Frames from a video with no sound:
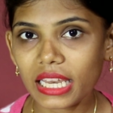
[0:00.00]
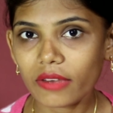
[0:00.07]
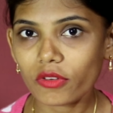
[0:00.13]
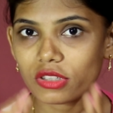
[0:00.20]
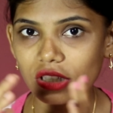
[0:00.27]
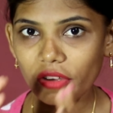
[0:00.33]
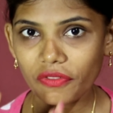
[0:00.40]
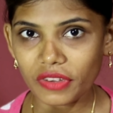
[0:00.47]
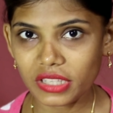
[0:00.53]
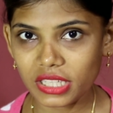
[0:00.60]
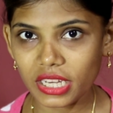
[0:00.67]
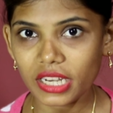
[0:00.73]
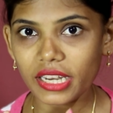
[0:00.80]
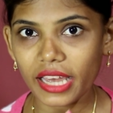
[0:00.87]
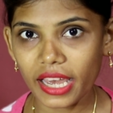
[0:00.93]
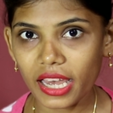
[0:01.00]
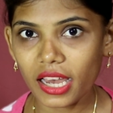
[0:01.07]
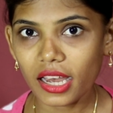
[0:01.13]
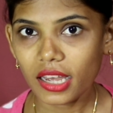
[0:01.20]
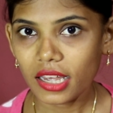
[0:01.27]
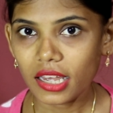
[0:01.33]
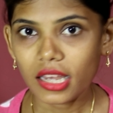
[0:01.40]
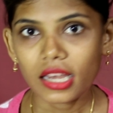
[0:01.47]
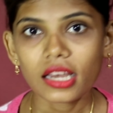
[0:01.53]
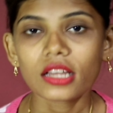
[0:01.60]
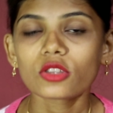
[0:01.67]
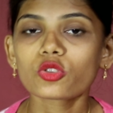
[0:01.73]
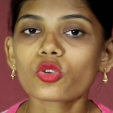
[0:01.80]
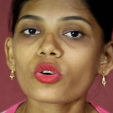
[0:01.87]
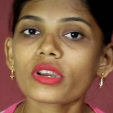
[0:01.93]
के लिए वो सफिशियंट है
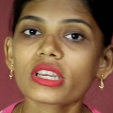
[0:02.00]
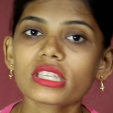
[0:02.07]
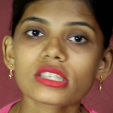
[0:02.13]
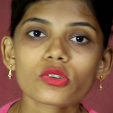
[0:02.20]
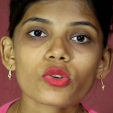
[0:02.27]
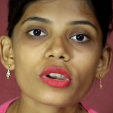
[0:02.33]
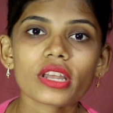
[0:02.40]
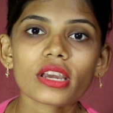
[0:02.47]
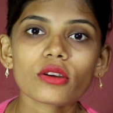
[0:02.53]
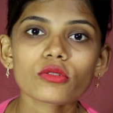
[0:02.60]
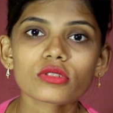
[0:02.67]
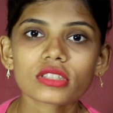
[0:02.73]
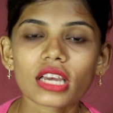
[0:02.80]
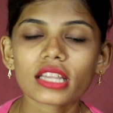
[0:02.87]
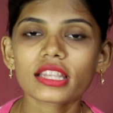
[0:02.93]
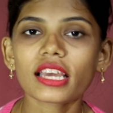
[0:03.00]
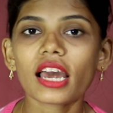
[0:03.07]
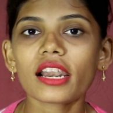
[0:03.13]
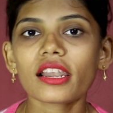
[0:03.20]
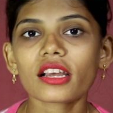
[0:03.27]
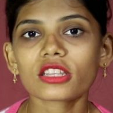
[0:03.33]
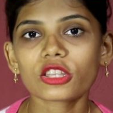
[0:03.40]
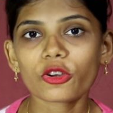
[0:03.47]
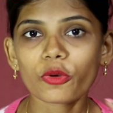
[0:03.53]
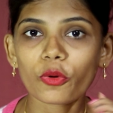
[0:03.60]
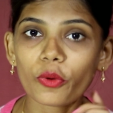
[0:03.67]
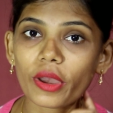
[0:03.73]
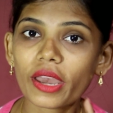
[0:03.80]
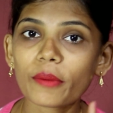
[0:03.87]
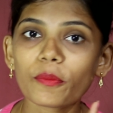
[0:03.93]
तो इसरो ने उसका ध्यान रखते
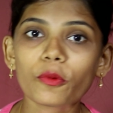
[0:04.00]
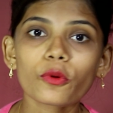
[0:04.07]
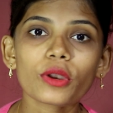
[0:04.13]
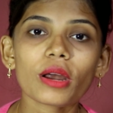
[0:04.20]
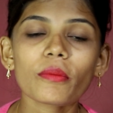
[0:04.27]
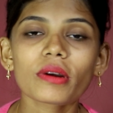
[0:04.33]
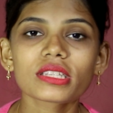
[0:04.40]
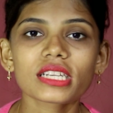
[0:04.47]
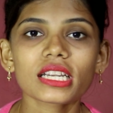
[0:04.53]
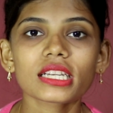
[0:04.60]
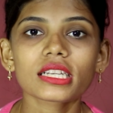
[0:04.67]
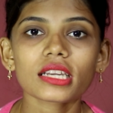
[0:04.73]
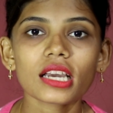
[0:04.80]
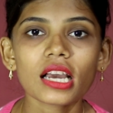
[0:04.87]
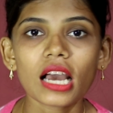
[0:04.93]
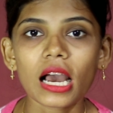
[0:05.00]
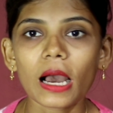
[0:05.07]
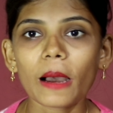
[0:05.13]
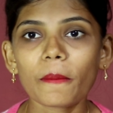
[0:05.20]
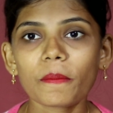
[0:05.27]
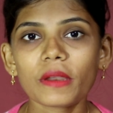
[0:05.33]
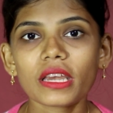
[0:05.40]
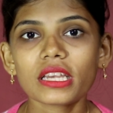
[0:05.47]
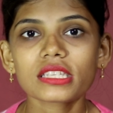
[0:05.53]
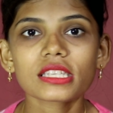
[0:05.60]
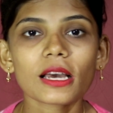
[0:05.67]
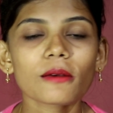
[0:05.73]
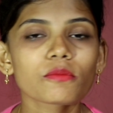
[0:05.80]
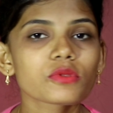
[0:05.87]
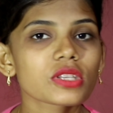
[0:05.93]
हुए पूरा बजट अपने
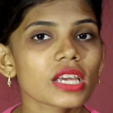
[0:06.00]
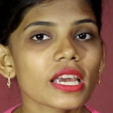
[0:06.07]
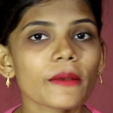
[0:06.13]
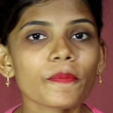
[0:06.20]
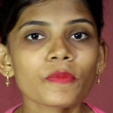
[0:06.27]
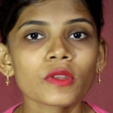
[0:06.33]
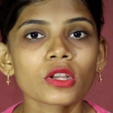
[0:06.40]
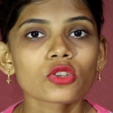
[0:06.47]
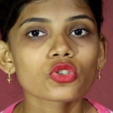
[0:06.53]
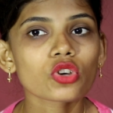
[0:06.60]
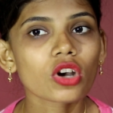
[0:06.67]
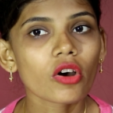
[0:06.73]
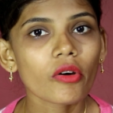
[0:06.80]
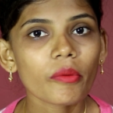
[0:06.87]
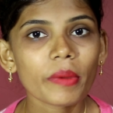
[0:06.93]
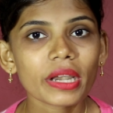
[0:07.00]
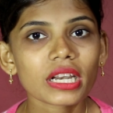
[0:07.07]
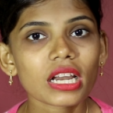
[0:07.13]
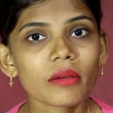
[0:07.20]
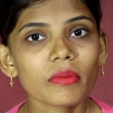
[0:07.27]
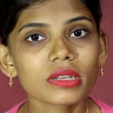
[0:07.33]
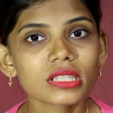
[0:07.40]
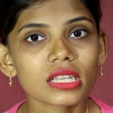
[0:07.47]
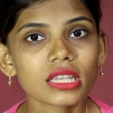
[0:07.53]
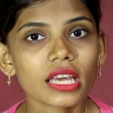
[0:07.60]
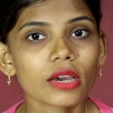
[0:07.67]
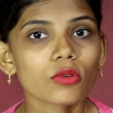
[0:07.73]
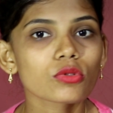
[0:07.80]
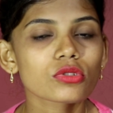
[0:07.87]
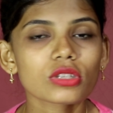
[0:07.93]
हिसाब से जो गवर्नमेंट का बजट
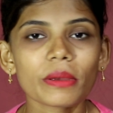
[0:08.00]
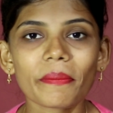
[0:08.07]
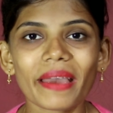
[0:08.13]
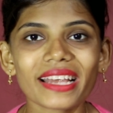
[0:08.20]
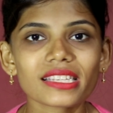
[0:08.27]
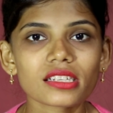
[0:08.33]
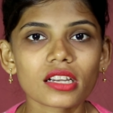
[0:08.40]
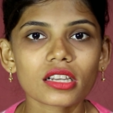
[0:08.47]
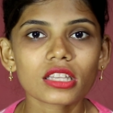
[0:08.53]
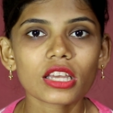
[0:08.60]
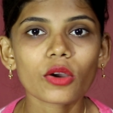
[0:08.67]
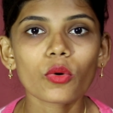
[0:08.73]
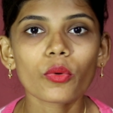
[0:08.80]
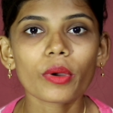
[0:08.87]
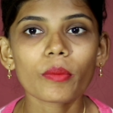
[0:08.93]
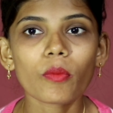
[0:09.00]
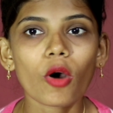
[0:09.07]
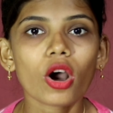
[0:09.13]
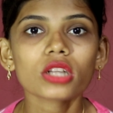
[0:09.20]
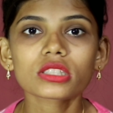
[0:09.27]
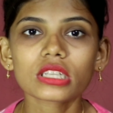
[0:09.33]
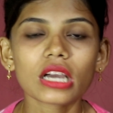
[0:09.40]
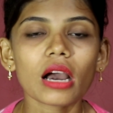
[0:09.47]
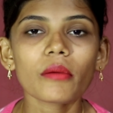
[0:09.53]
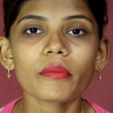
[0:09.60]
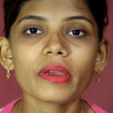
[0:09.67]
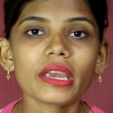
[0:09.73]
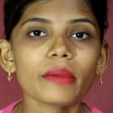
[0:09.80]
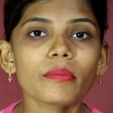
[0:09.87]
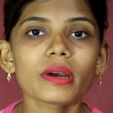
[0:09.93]
है उससे मैच करते हुए बहुत
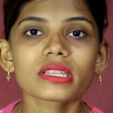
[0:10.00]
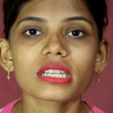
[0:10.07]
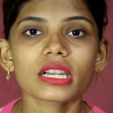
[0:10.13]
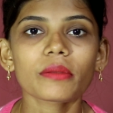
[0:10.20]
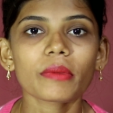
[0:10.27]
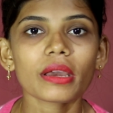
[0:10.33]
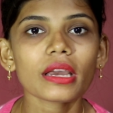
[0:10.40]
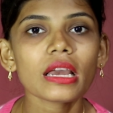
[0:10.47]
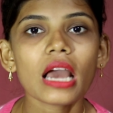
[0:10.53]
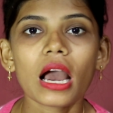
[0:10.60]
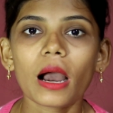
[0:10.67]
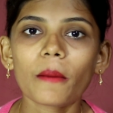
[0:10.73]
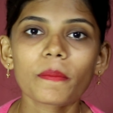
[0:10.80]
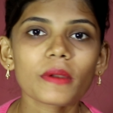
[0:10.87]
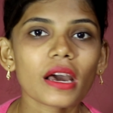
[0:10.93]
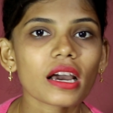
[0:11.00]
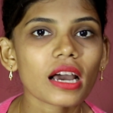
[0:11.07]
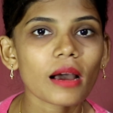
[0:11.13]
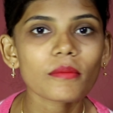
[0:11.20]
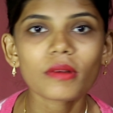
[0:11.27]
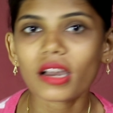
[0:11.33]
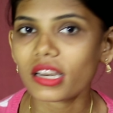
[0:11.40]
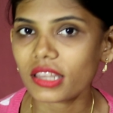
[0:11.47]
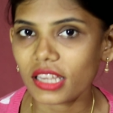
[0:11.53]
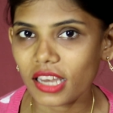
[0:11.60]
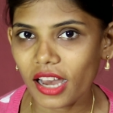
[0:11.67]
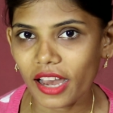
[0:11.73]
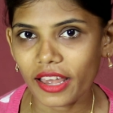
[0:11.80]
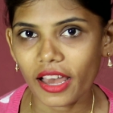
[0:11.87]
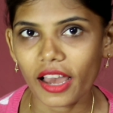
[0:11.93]
कम ही बजट में अपना काम कर
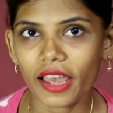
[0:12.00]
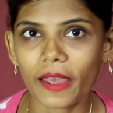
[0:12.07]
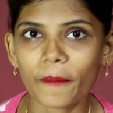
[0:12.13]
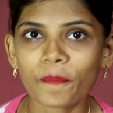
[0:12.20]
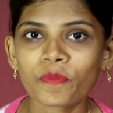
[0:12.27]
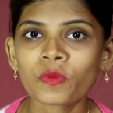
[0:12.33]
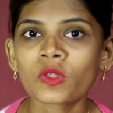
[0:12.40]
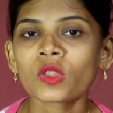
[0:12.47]
दिखाया है